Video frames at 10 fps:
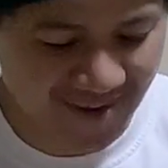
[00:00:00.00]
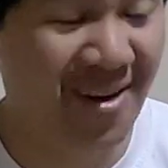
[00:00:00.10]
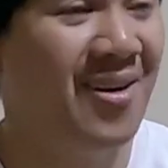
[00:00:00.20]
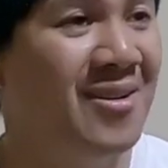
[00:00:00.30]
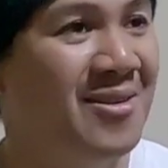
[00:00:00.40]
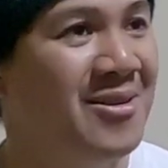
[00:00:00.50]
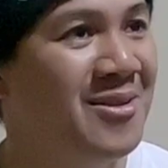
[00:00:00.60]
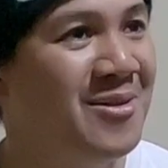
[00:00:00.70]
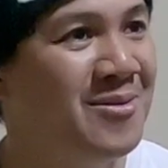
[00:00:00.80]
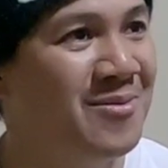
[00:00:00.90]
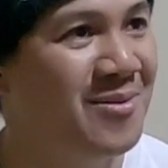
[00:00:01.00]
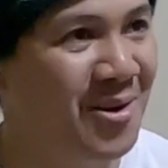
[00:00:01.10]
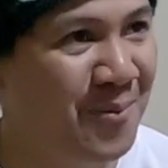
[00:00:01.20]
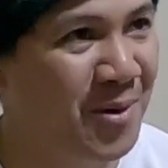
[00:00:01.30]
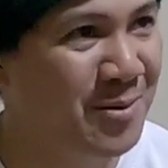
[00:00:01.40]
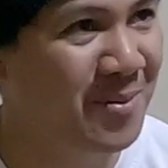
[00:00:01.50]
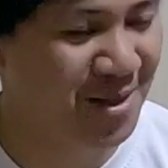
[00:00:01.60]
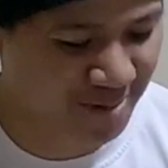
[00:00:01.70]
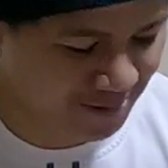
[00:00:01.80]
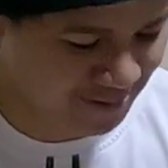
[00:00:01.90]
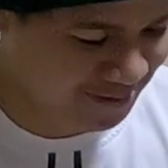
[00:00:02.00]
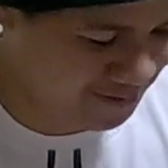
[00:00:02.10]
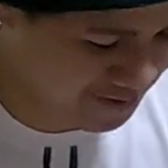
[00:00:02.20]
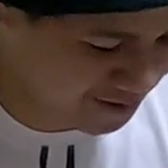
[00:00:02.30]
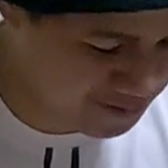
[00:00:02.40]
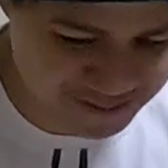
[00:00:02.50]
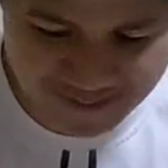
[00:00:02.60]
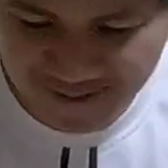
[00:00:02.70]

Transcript: Hala, lagpas pala to. Ano?